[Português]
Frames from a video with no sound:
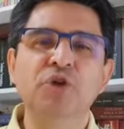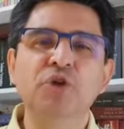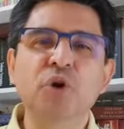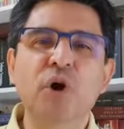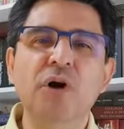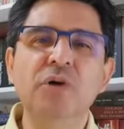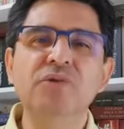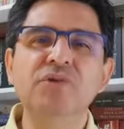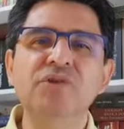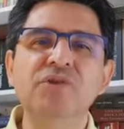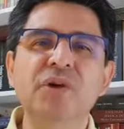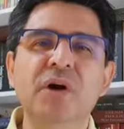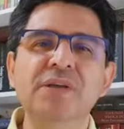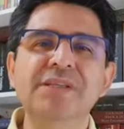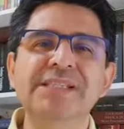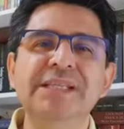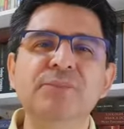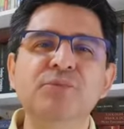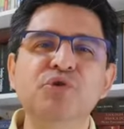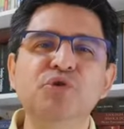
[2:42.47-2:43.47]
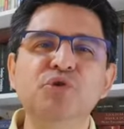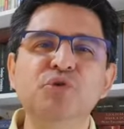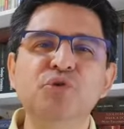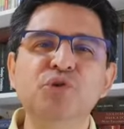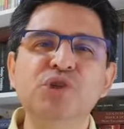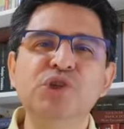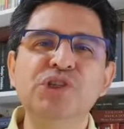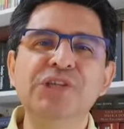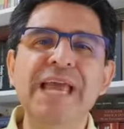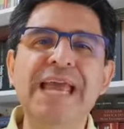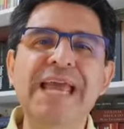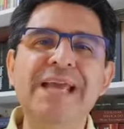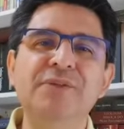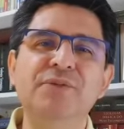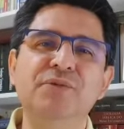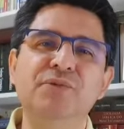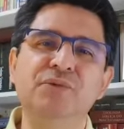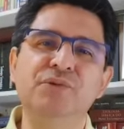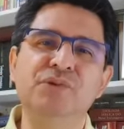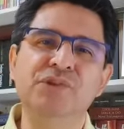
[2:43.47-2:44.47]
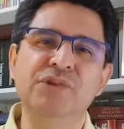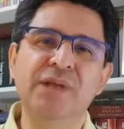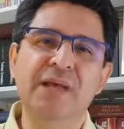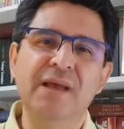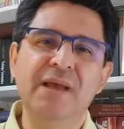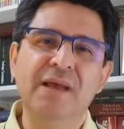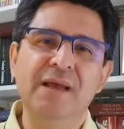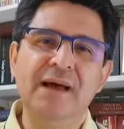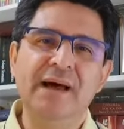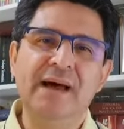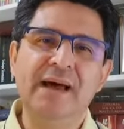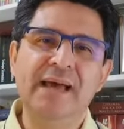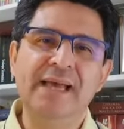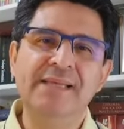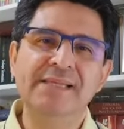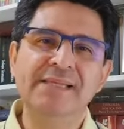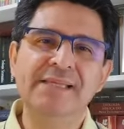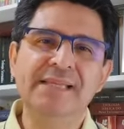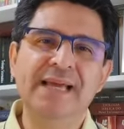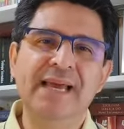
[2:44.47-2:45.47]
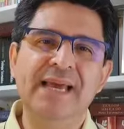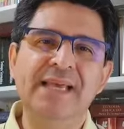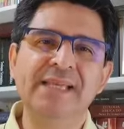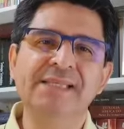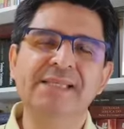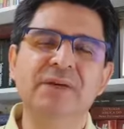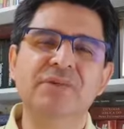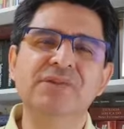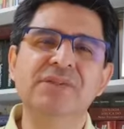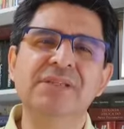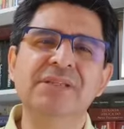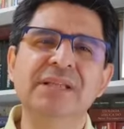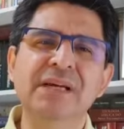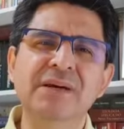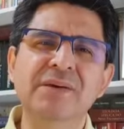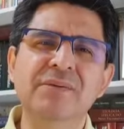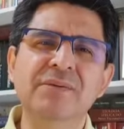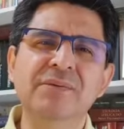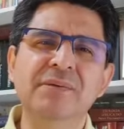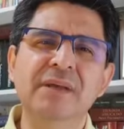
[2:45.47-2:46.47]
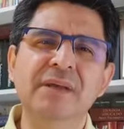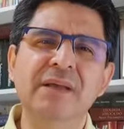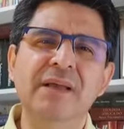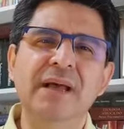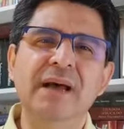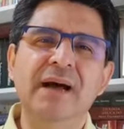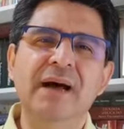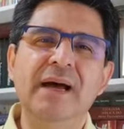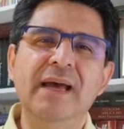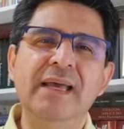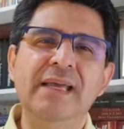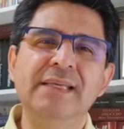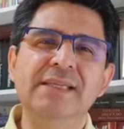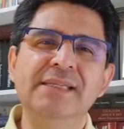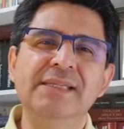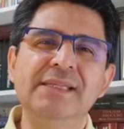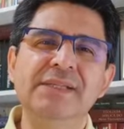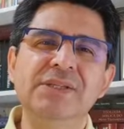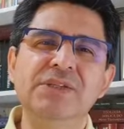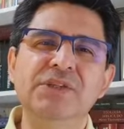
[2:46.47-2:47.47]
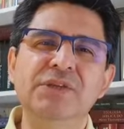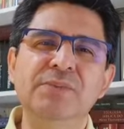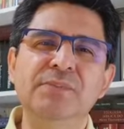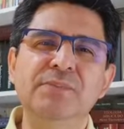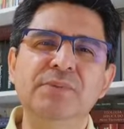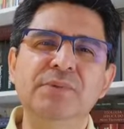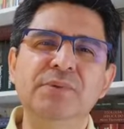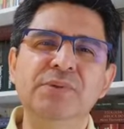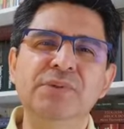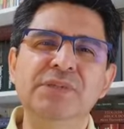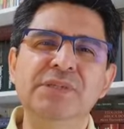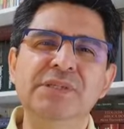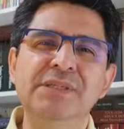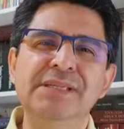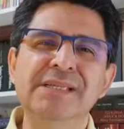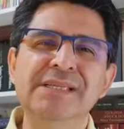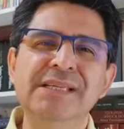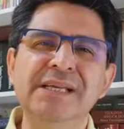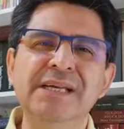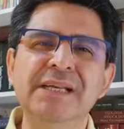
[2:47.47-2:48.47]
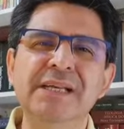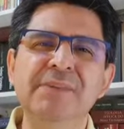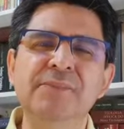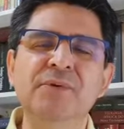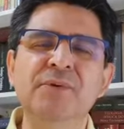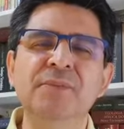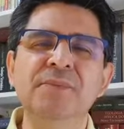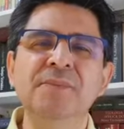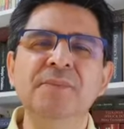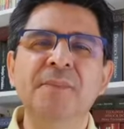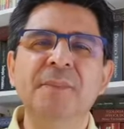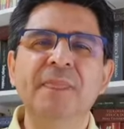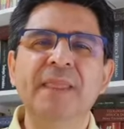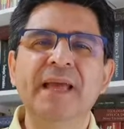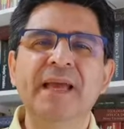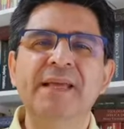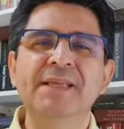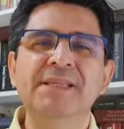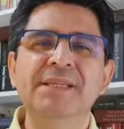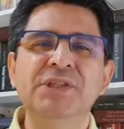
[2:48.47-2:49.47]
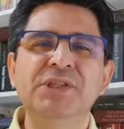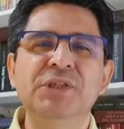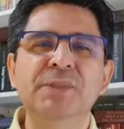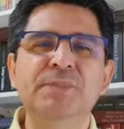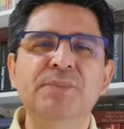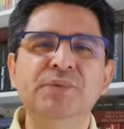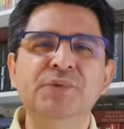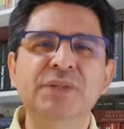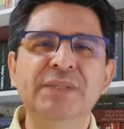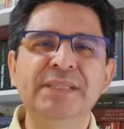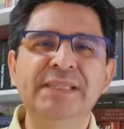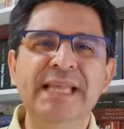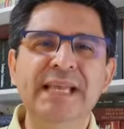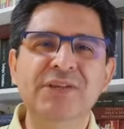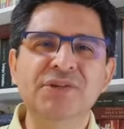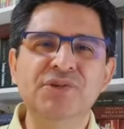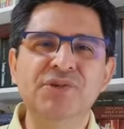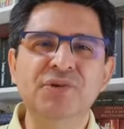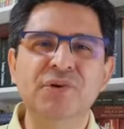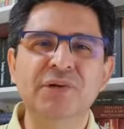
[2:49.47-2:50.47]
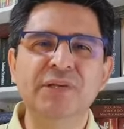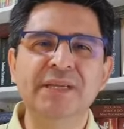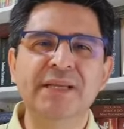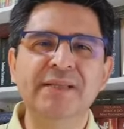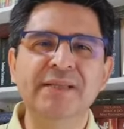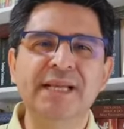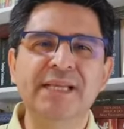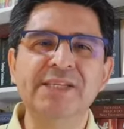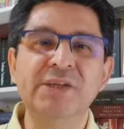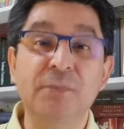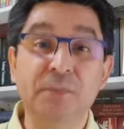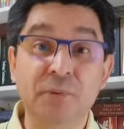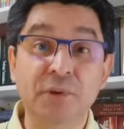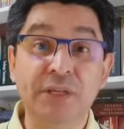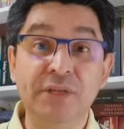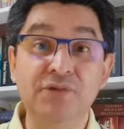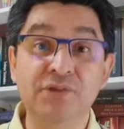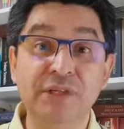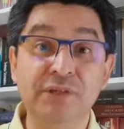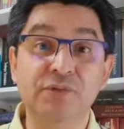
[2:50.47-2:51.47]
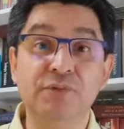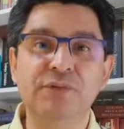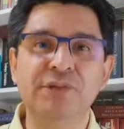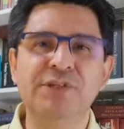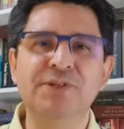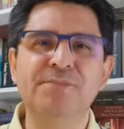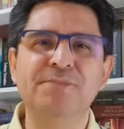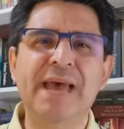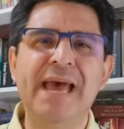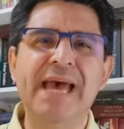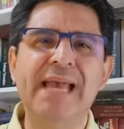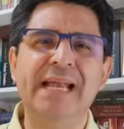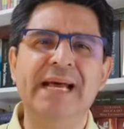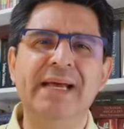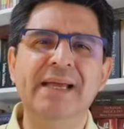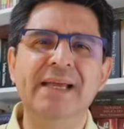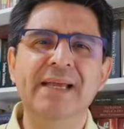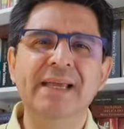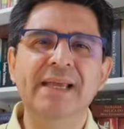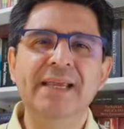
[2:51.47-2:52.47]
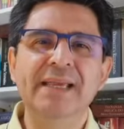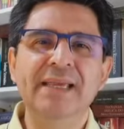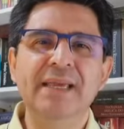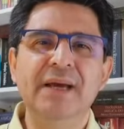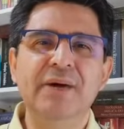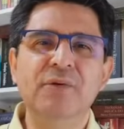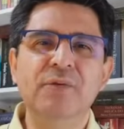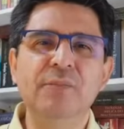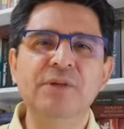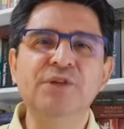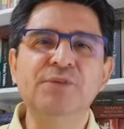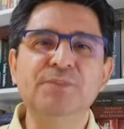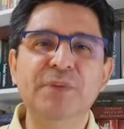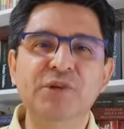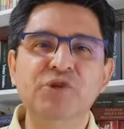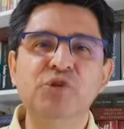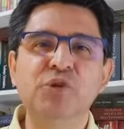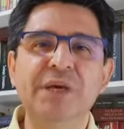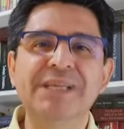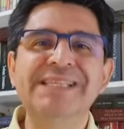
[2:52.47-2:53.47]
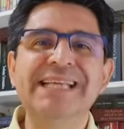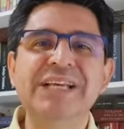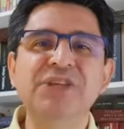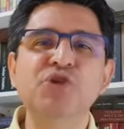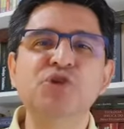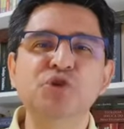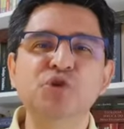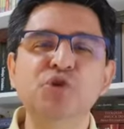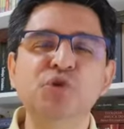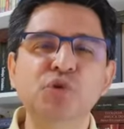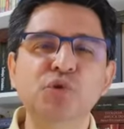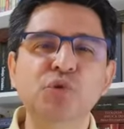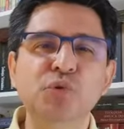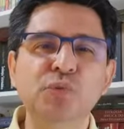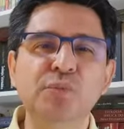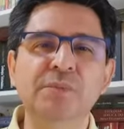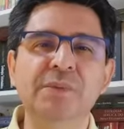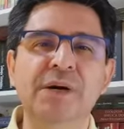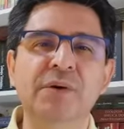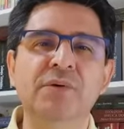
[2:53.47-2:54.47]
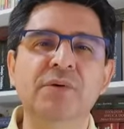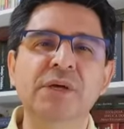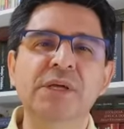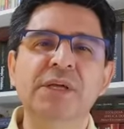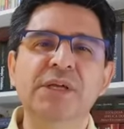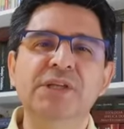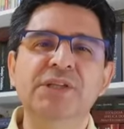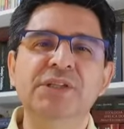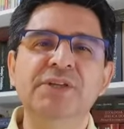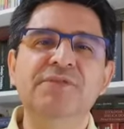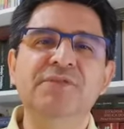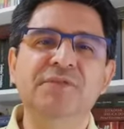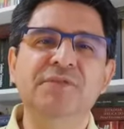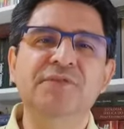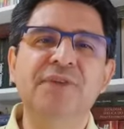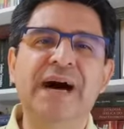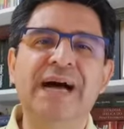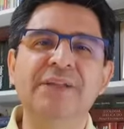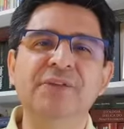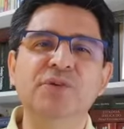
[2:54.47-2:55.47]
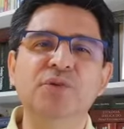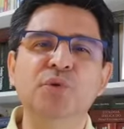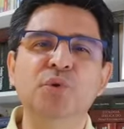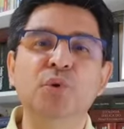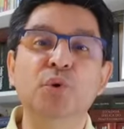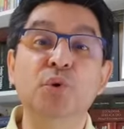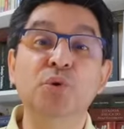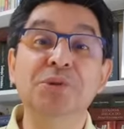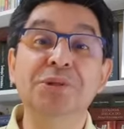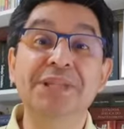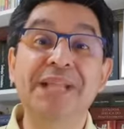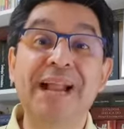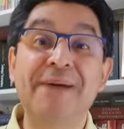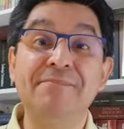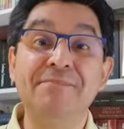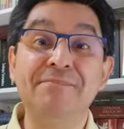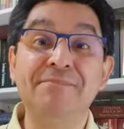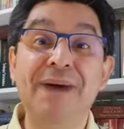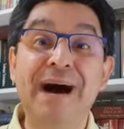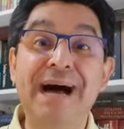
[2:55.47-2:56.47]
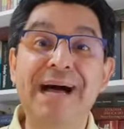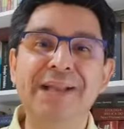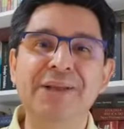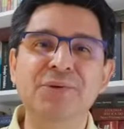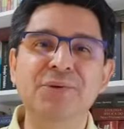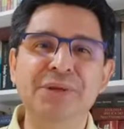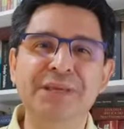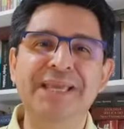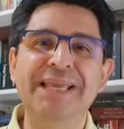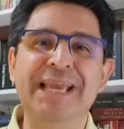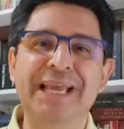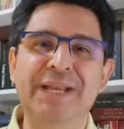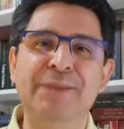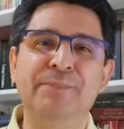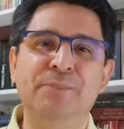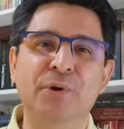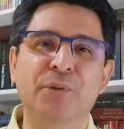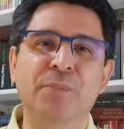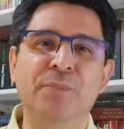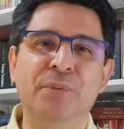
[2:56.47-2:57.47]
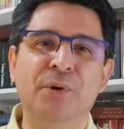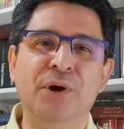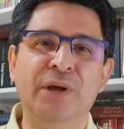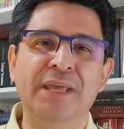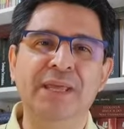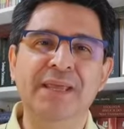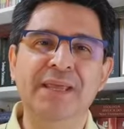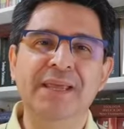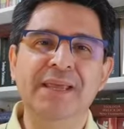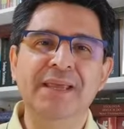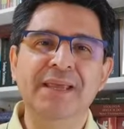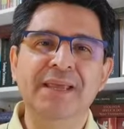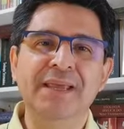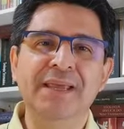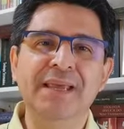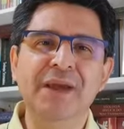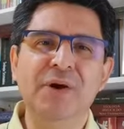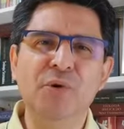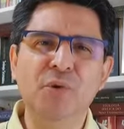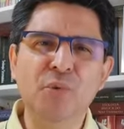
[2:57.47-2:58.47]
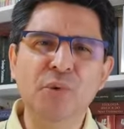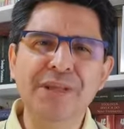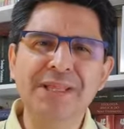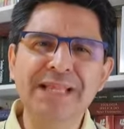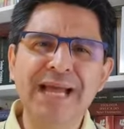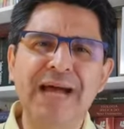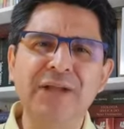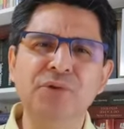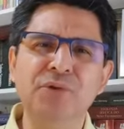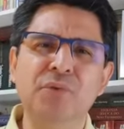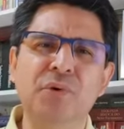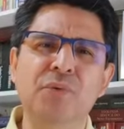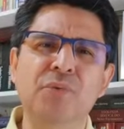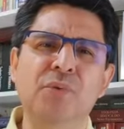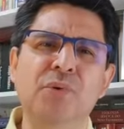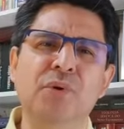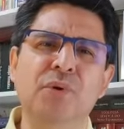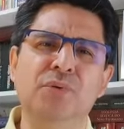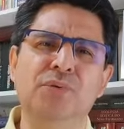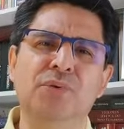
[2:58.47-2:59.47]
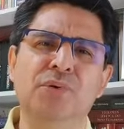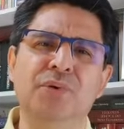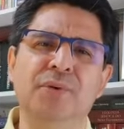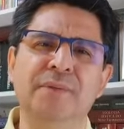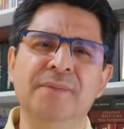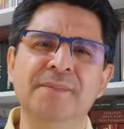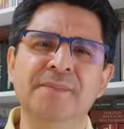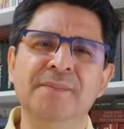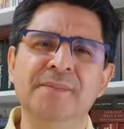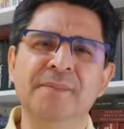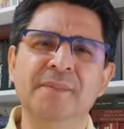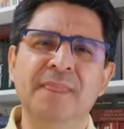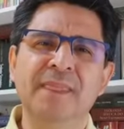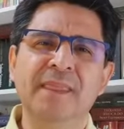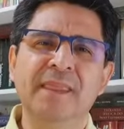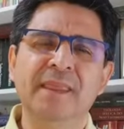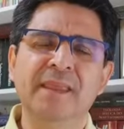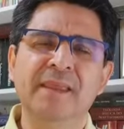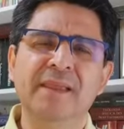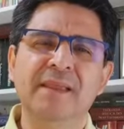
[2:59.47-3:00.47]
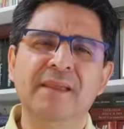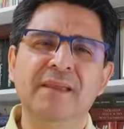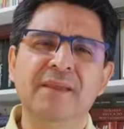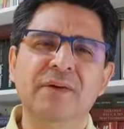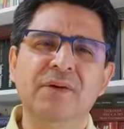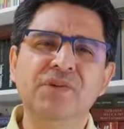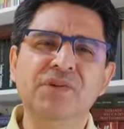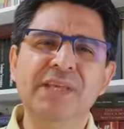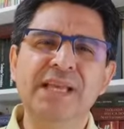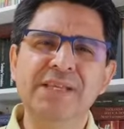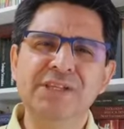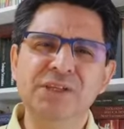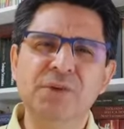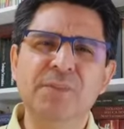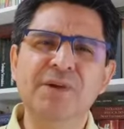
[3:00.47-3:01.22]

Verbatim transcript: Todos nós estamos sujeitos a esta exaustão, a esse tipo de desânimo, a esse tipo de desorientação. Por isso, Jesus espera que algumas pessoas assumam de fato o trabalho que ele propõe, que é o cuidado com o outro. Eu acho que essa é uma